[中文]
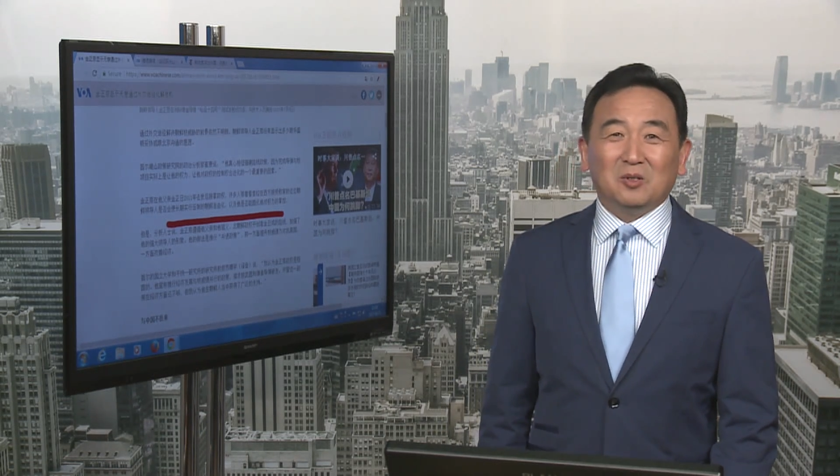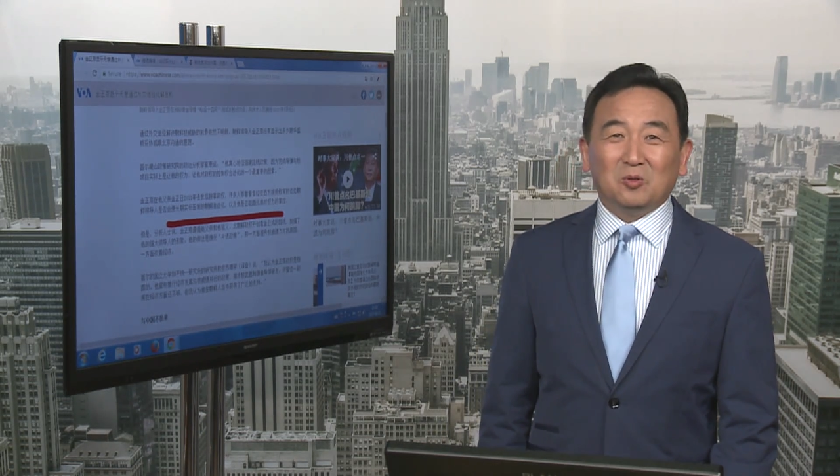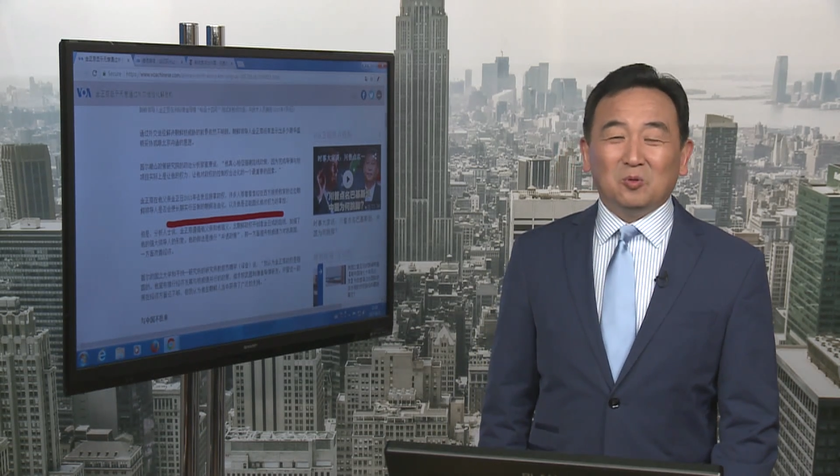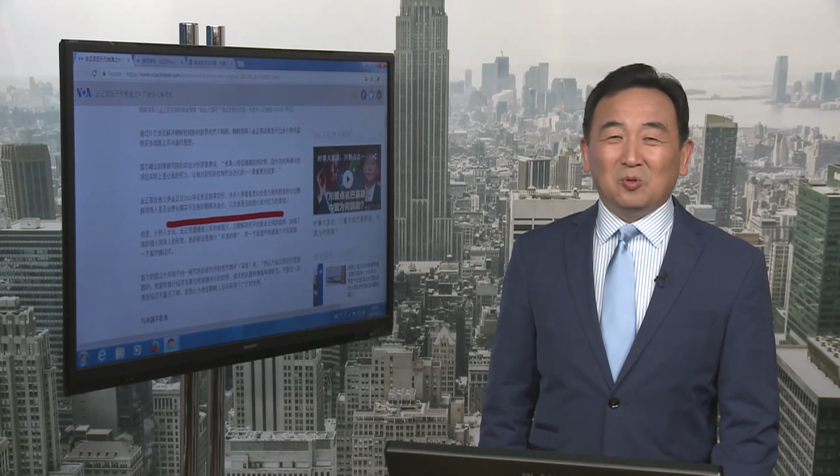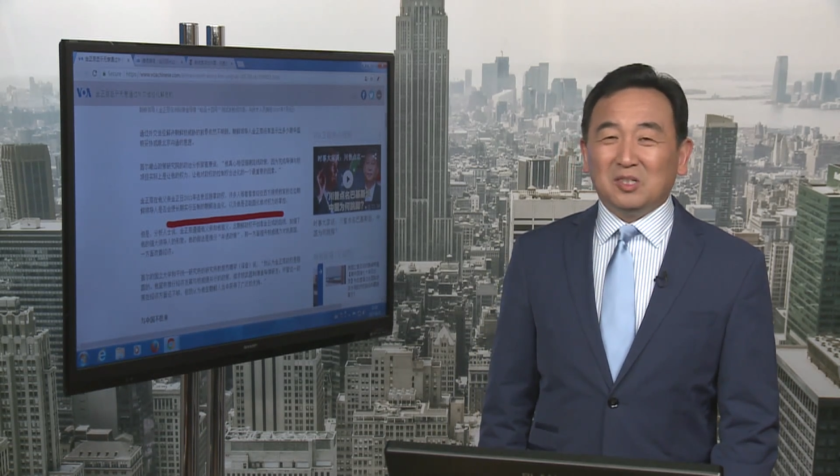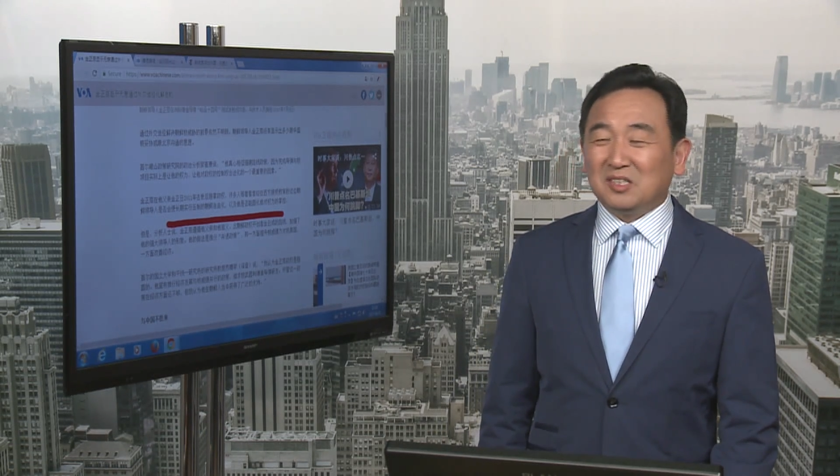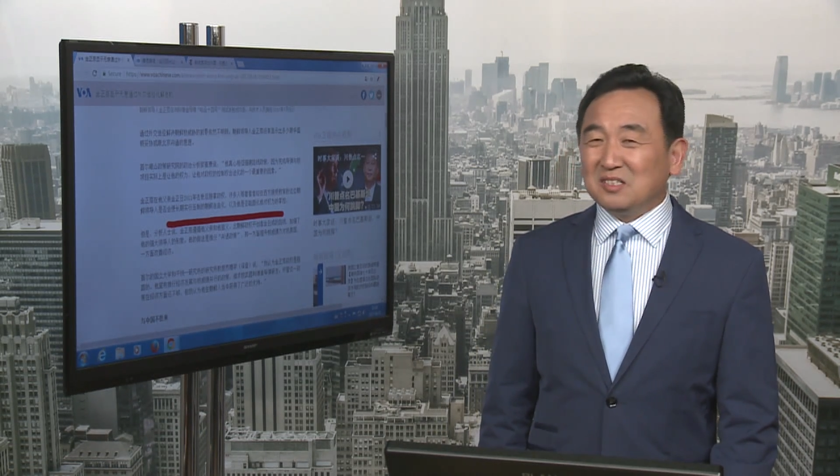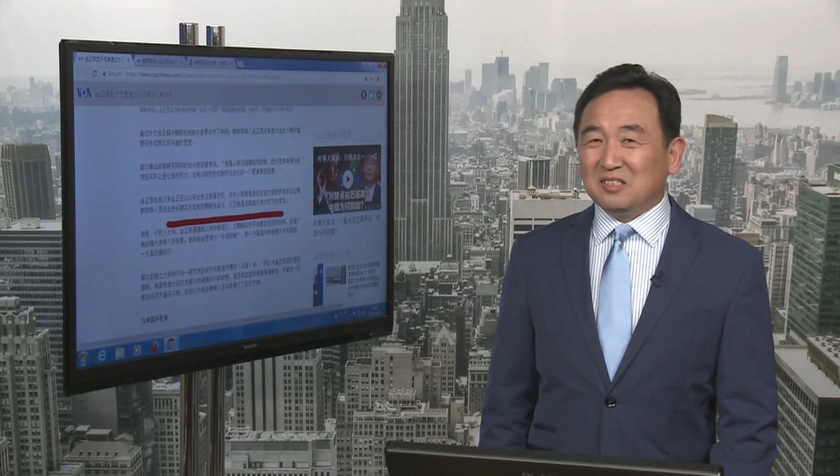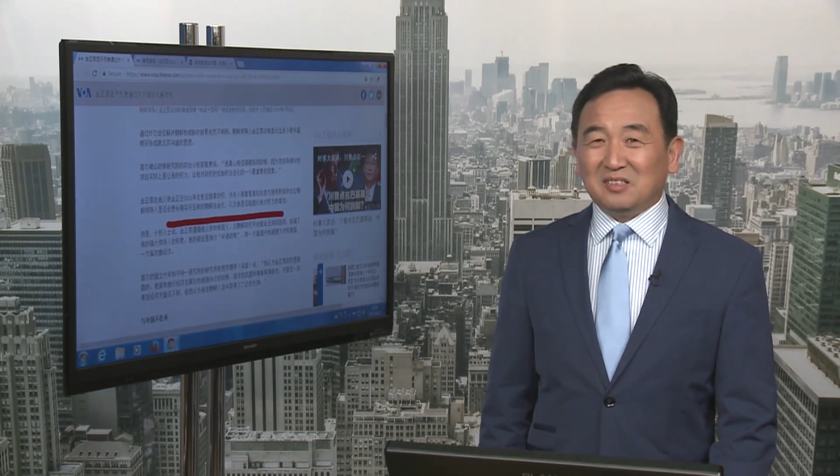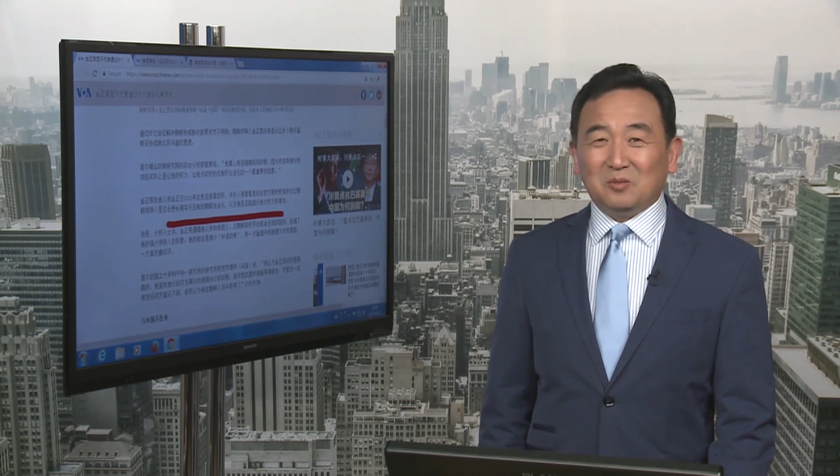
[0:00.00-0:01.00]
活着
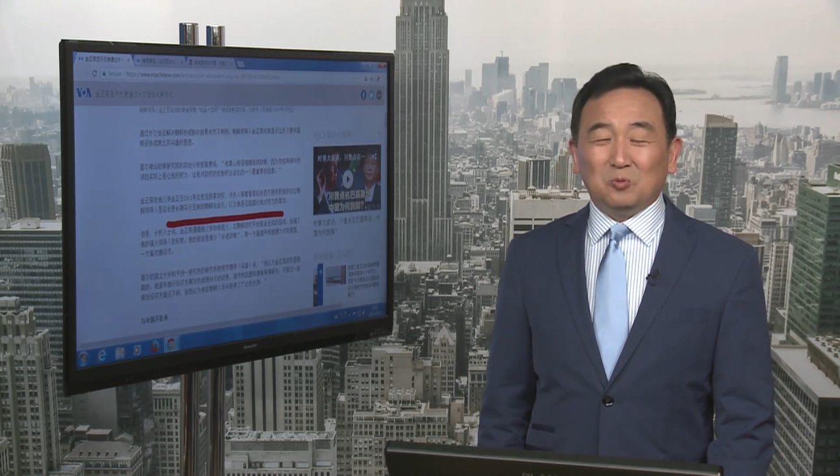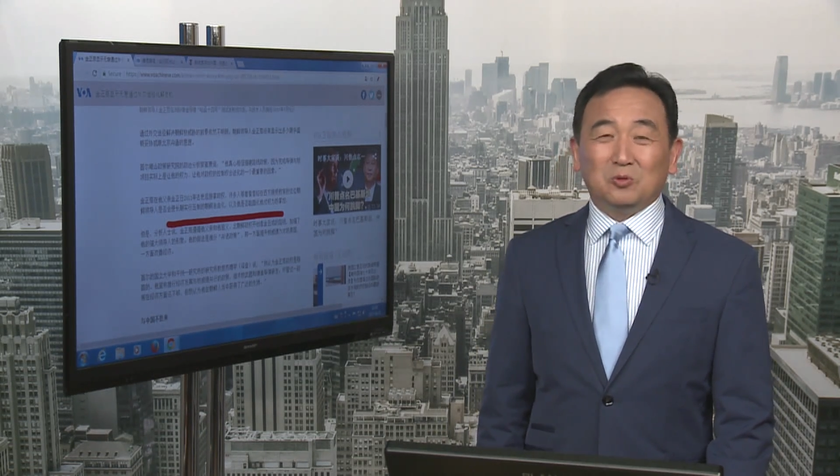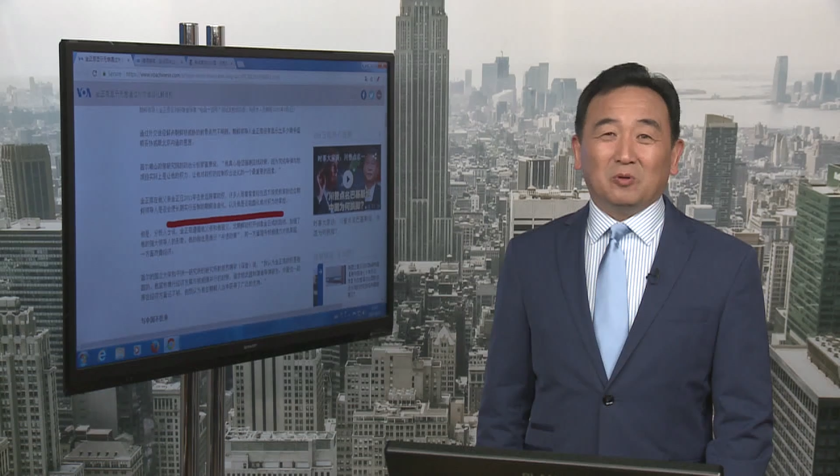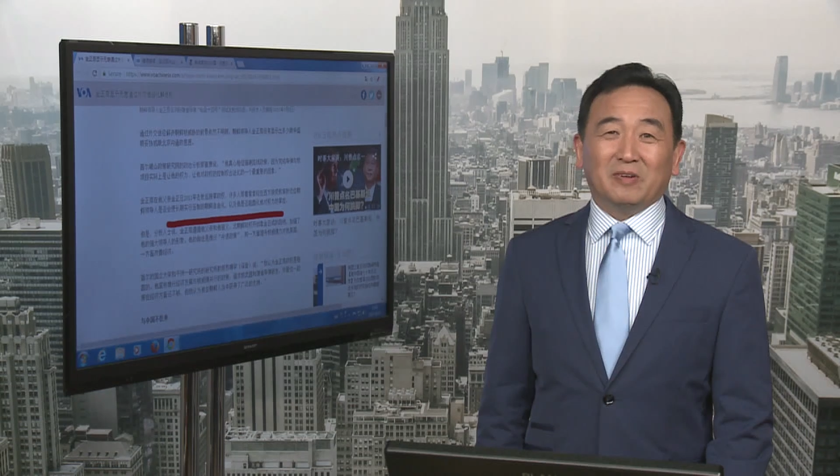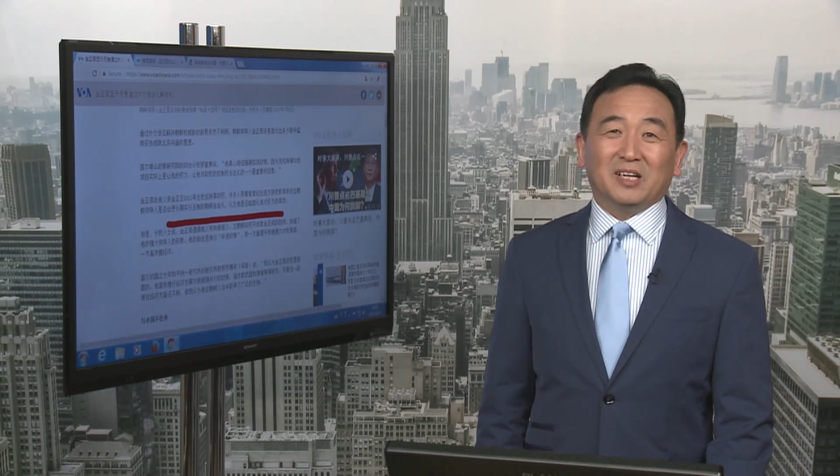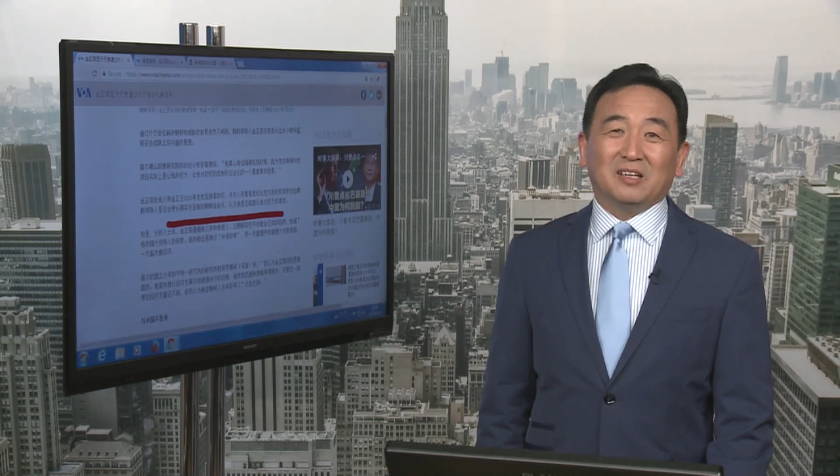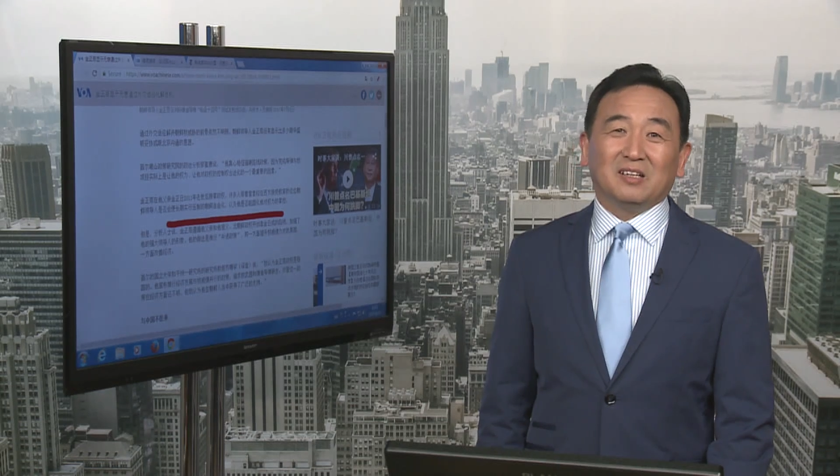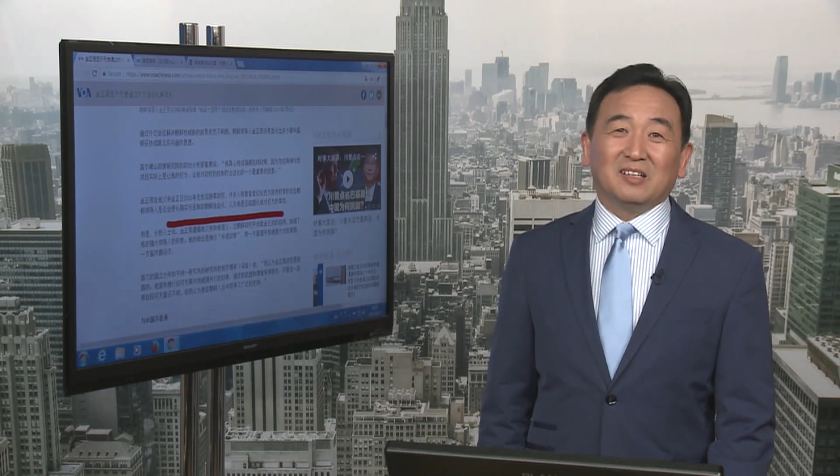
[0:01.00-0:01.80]
跟死的无所谓，